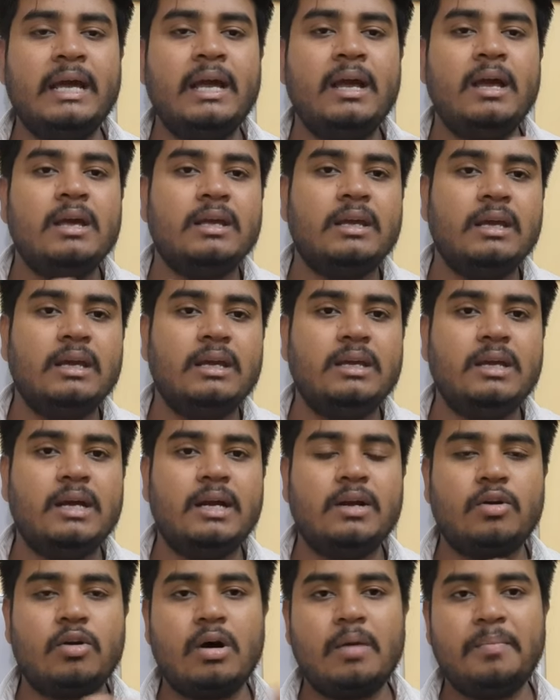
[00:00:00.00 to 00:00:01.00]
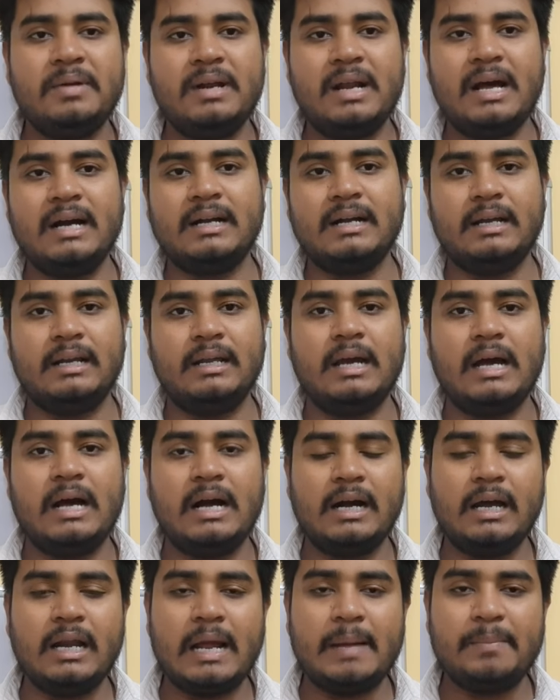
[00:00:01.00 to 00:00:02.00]
है कि ईयर ड्रॉप ना करें
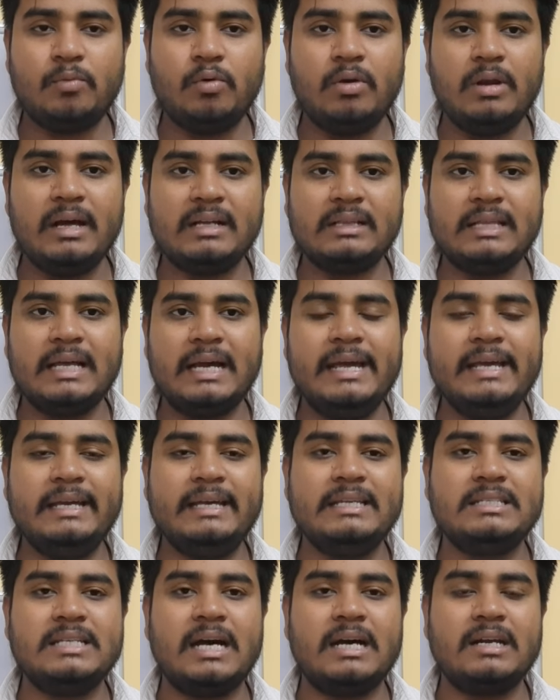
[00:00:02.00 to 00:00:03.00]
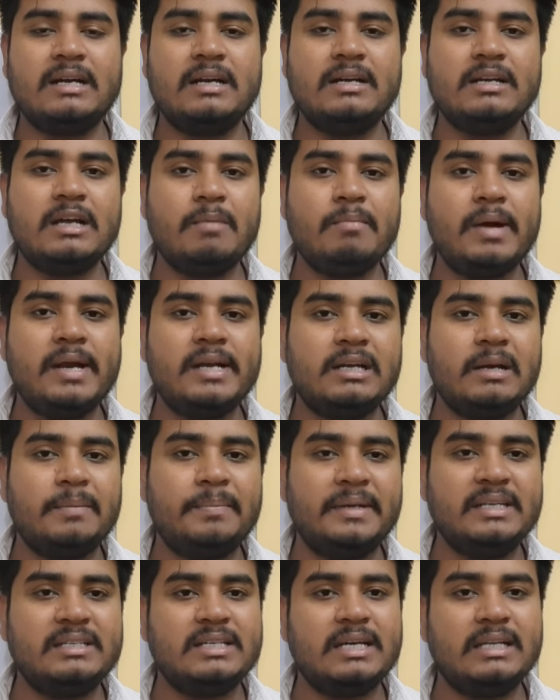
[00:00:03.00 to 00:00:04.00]
अगर आपको लगता है कि झारखंड कंबाइंड का
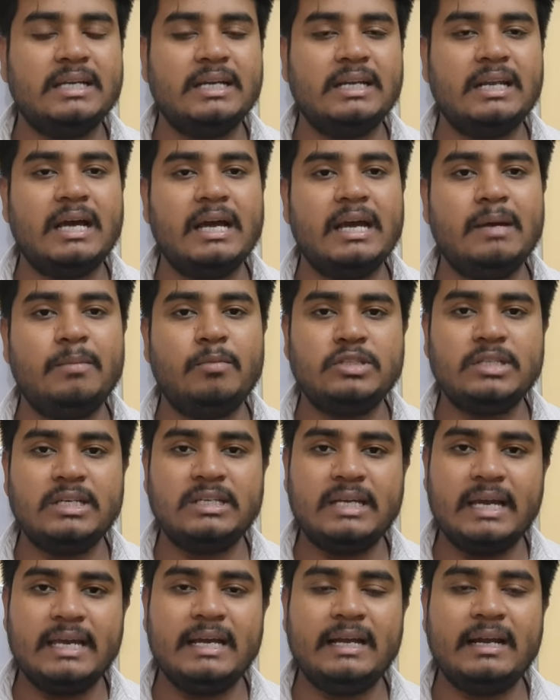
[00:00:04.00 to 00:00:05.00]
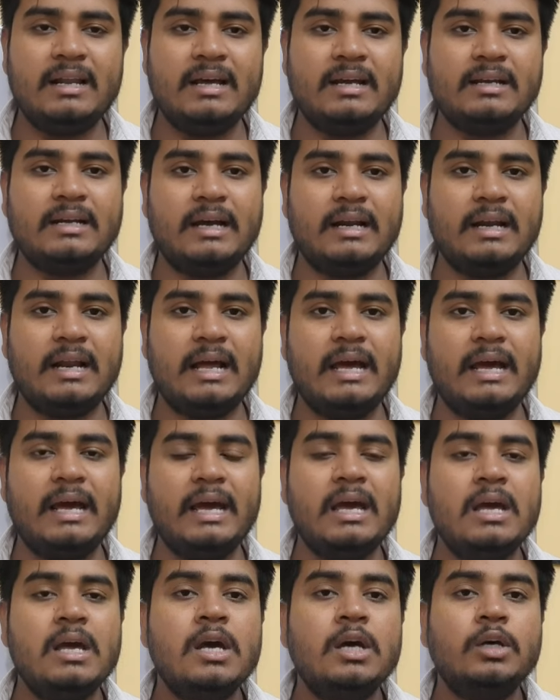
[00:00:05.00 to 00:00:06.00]
परीक्षा देना है मुझे यही क्लियर करना
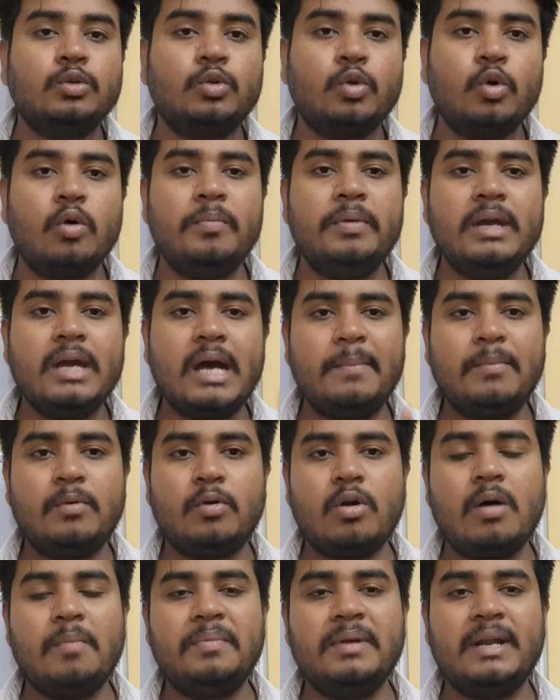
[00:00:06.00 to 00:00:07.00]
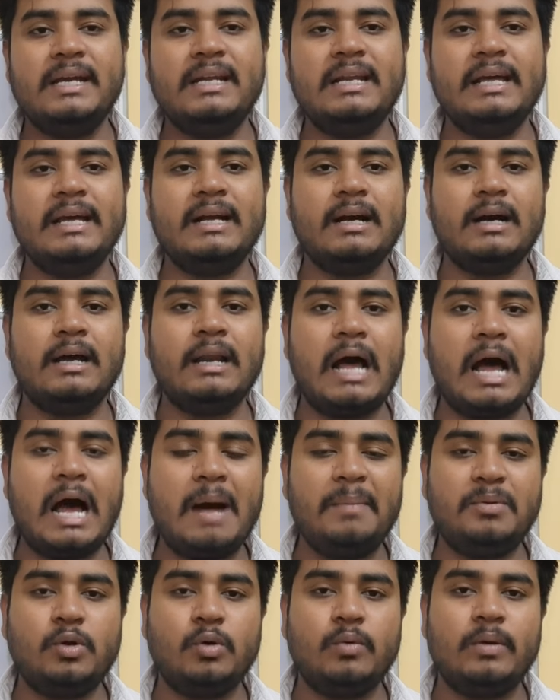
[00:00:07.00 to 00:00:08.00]
है तो भी आप ड्रॉप नहीं लेकर
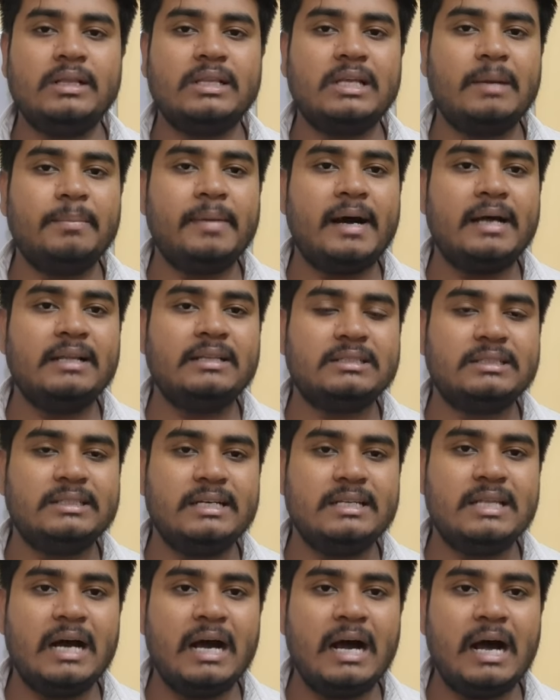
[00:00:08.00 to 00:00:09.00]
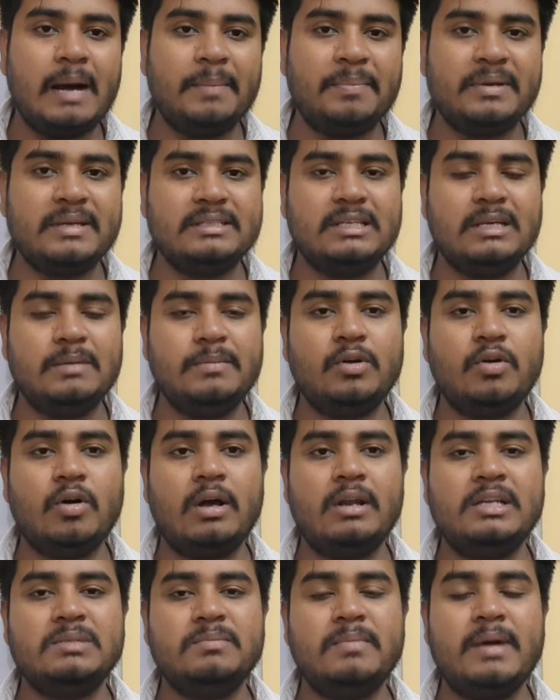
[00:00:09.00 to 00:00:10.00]
आप ट्वेल्थ के बाद सीधा आप किसी भी
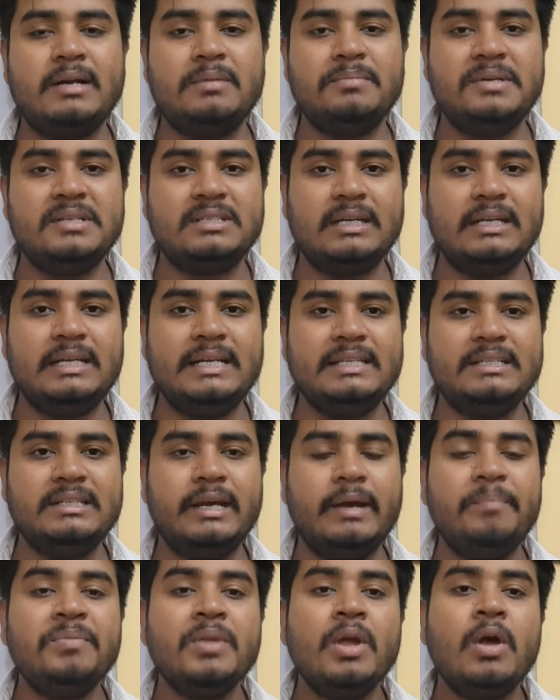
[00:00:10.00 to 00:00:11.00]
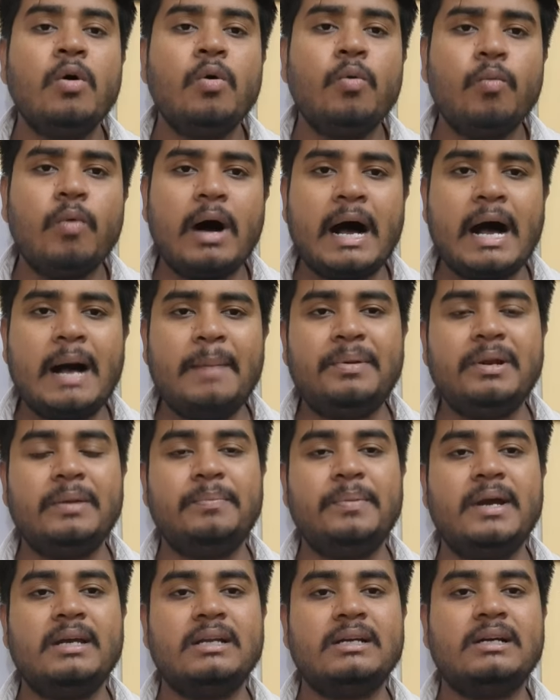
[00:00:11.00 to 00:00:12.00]
कॉलेज में एडमिशन लीजिए वहां
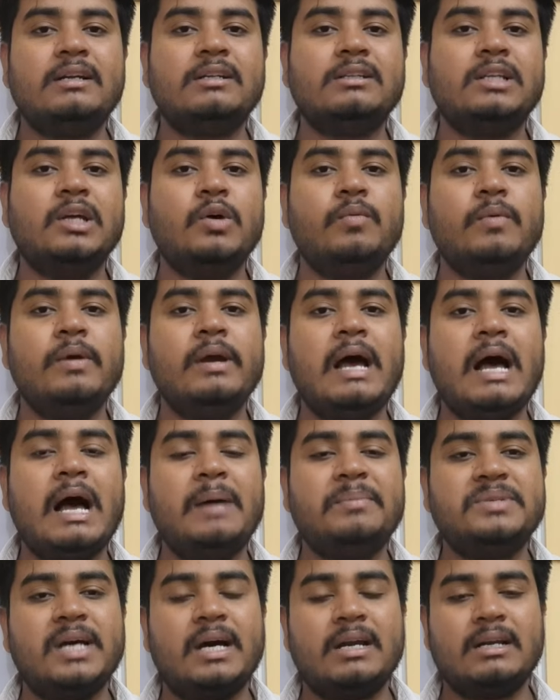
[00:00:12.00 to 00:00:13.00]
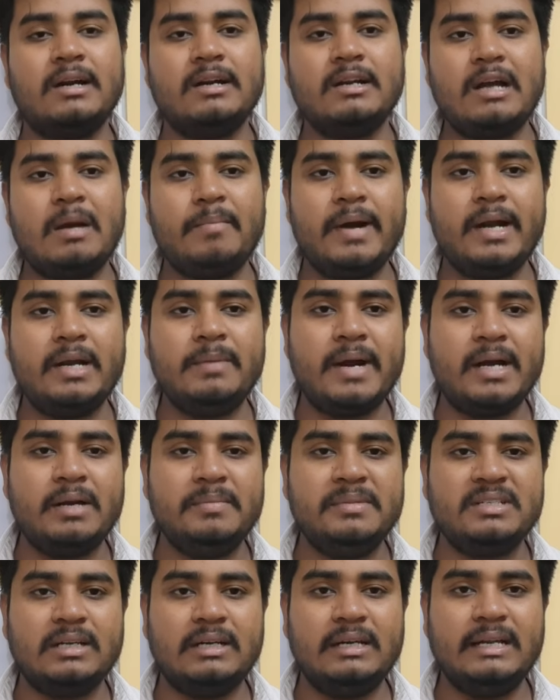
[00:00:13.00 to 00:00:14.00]
प्रिपेयर करते हुए आप झारखंड का बाइंड में
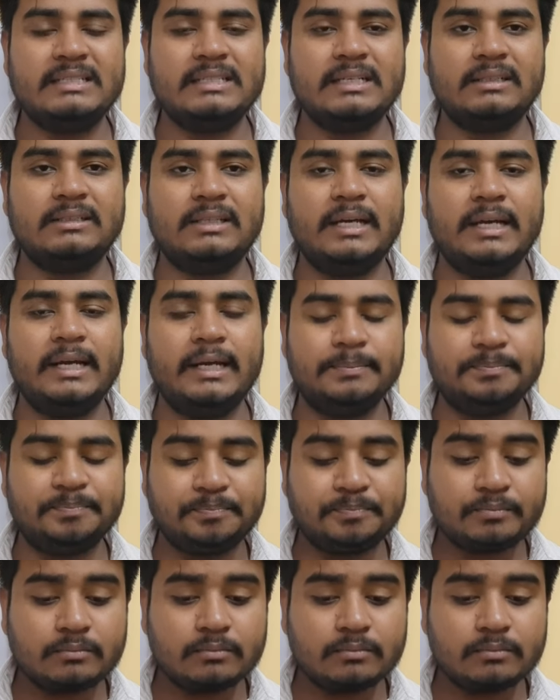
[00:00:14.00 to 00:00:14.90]
एडमिशन ले सकते हैं